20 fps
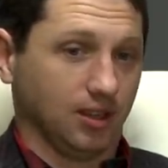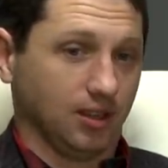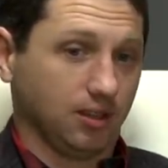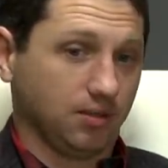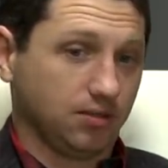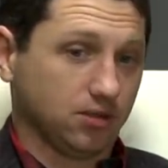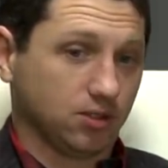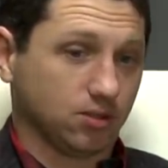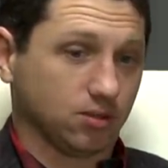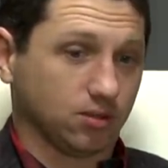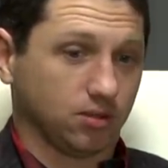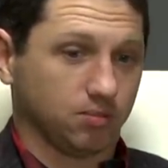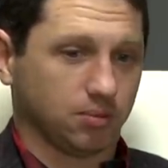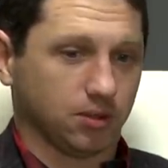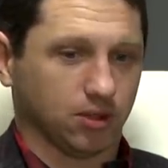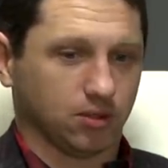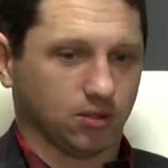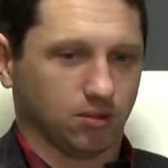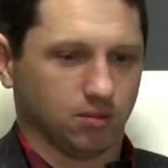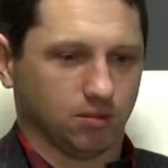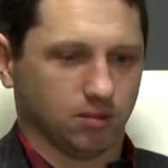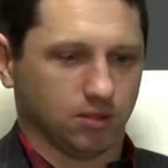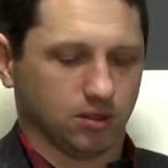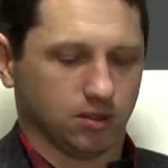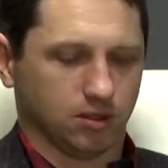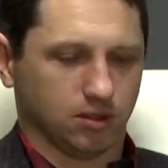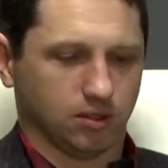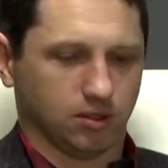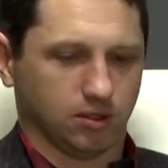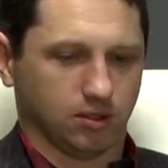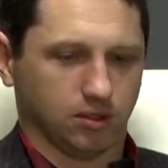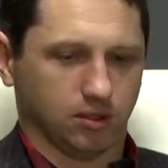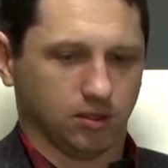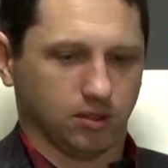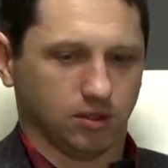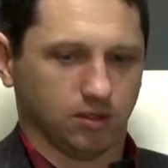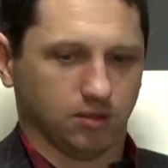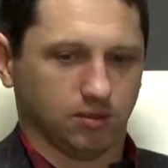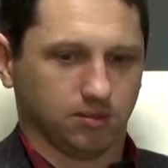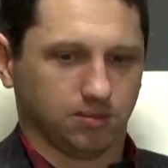и все, и потом. Э, и чему ты